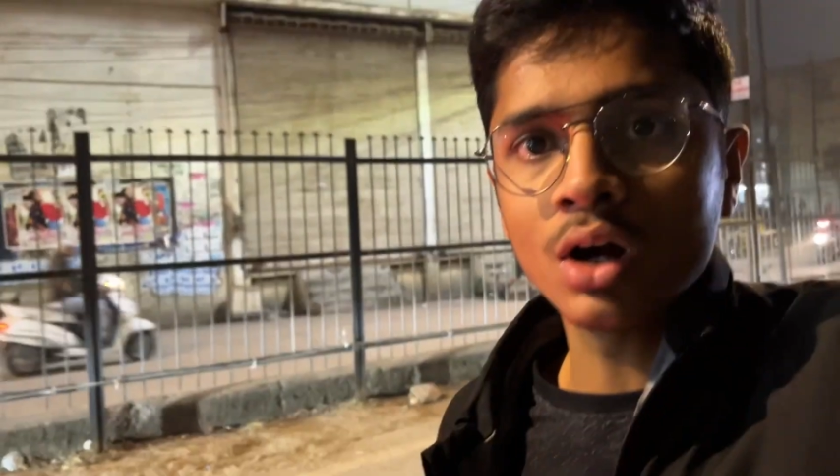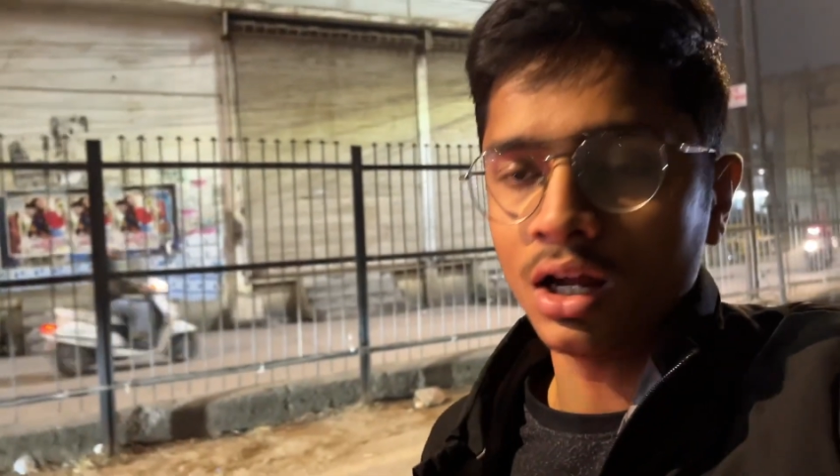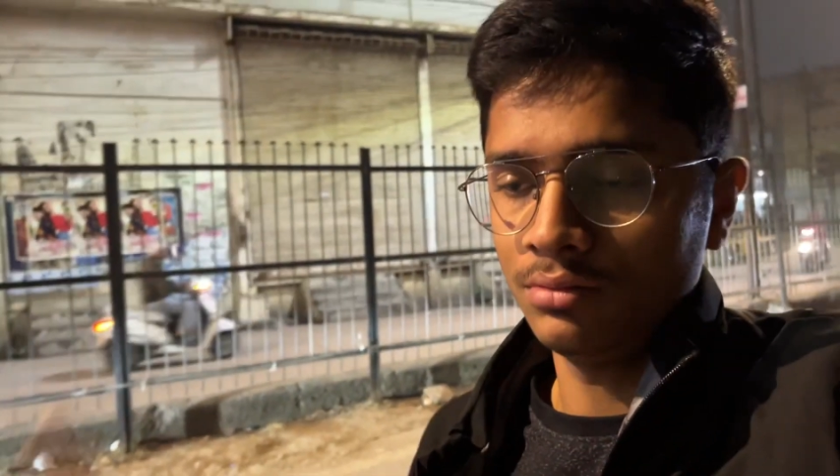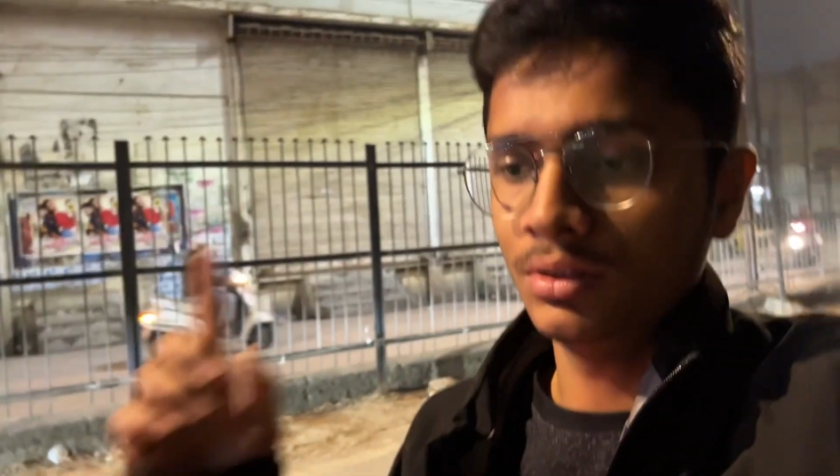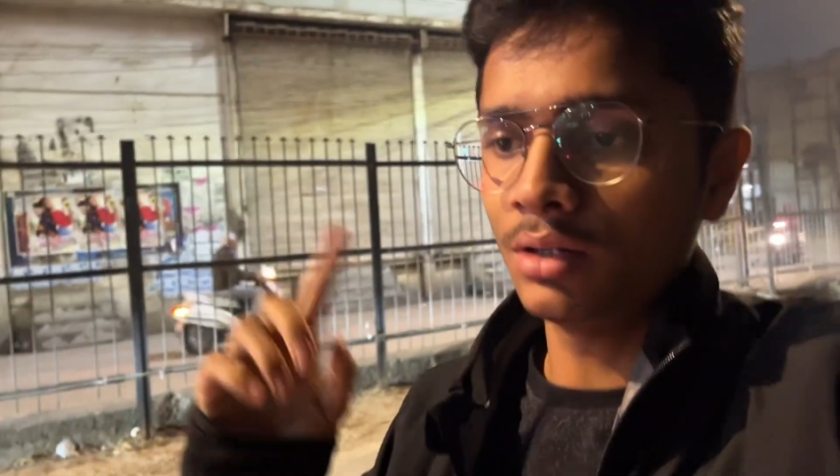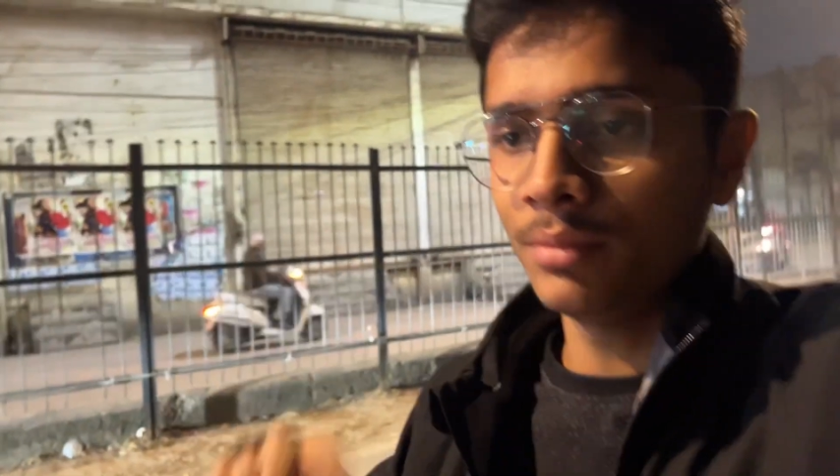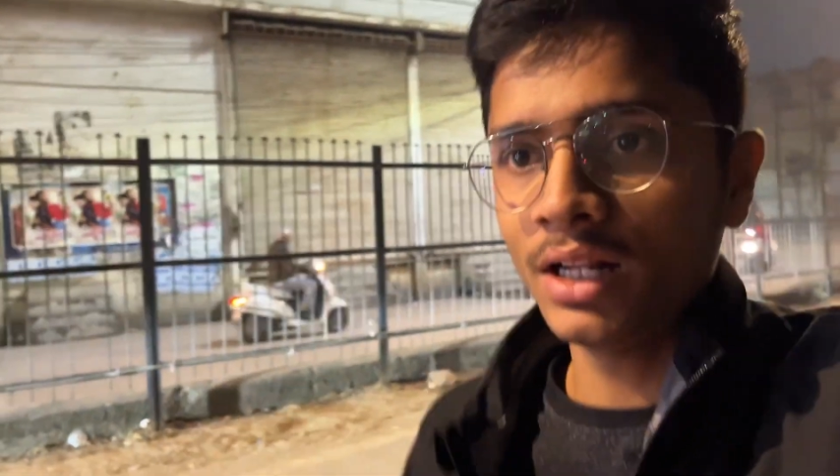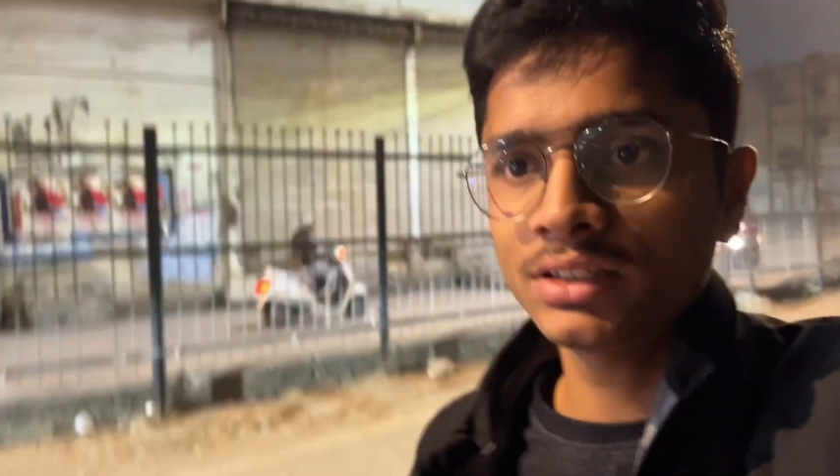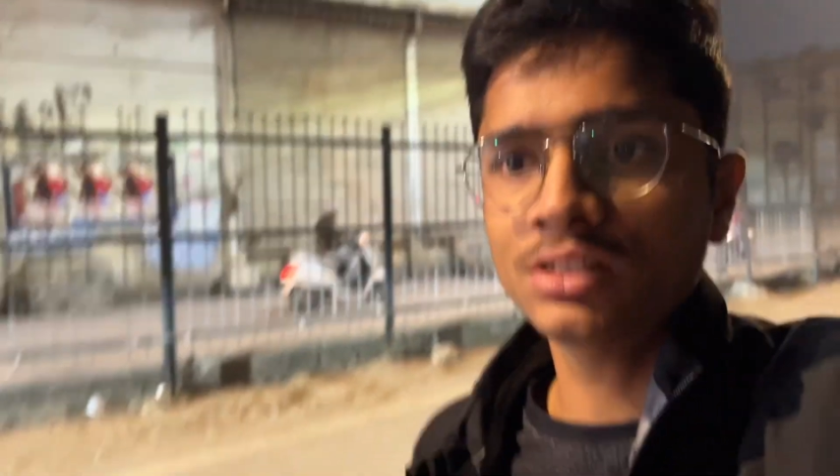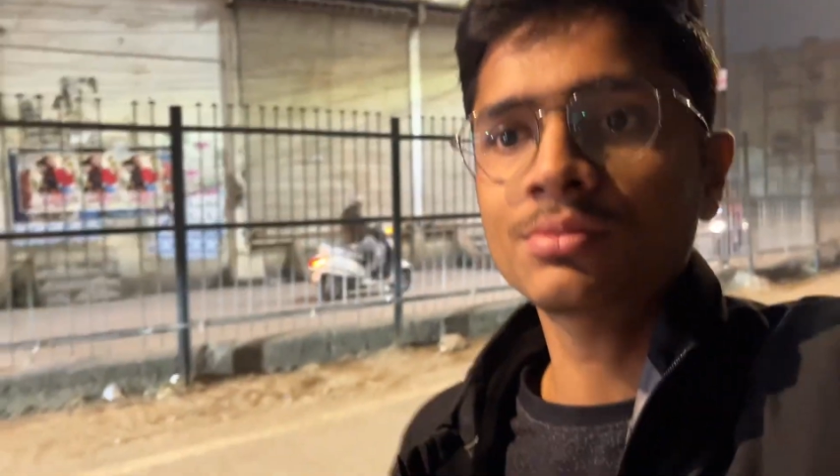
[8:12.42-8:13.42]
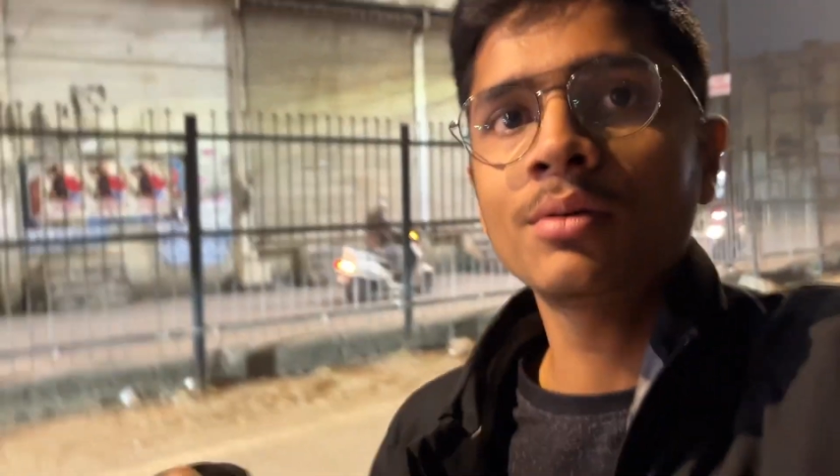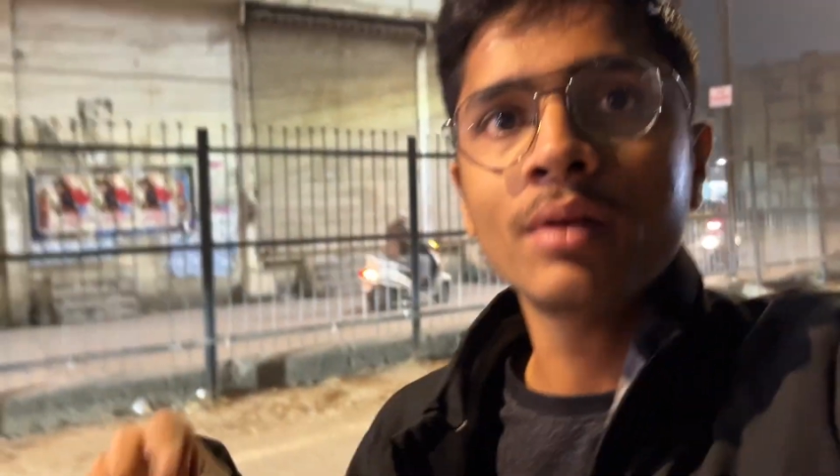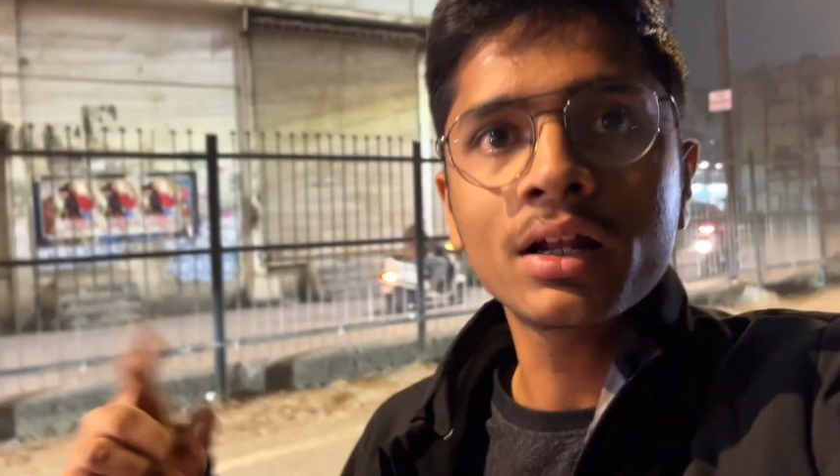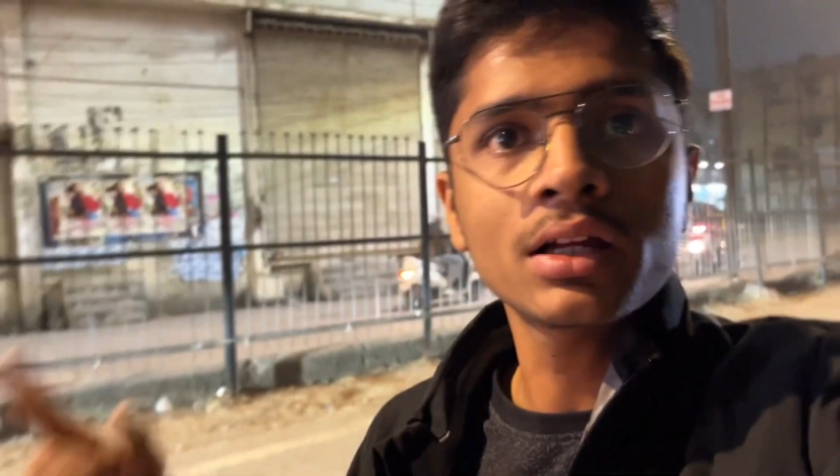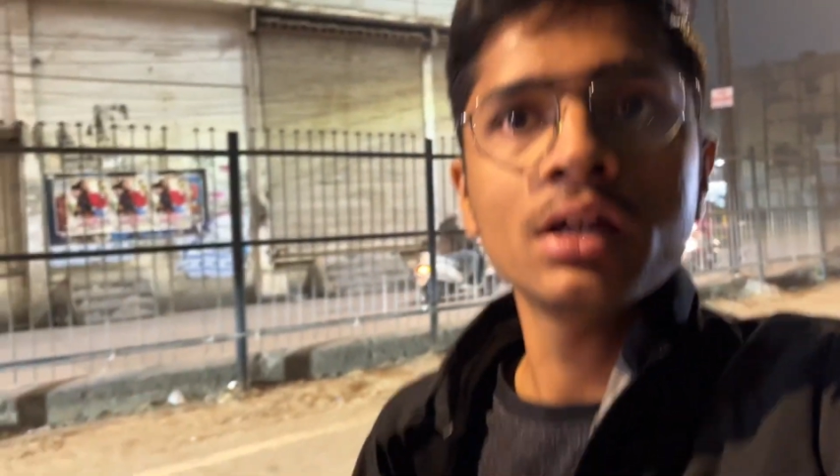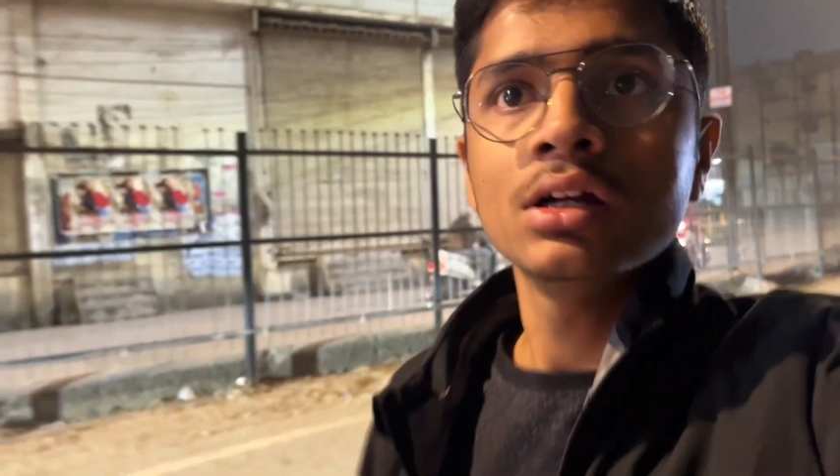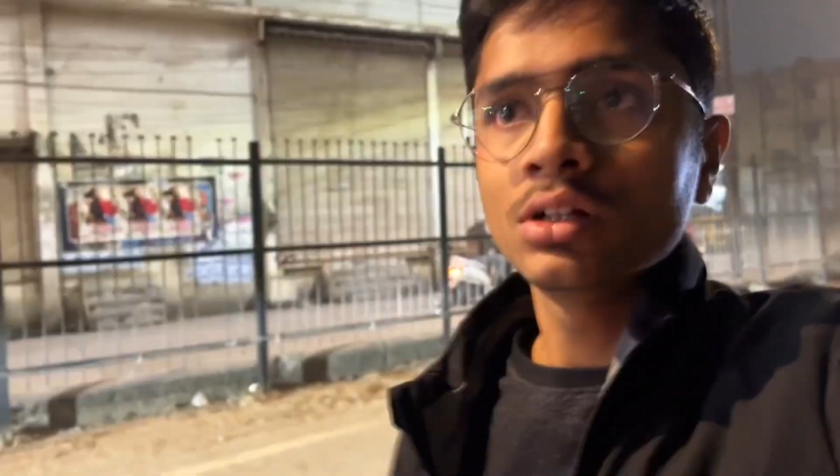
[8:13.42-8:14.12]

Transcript: का मतलब मेरा चश्मा भी बना के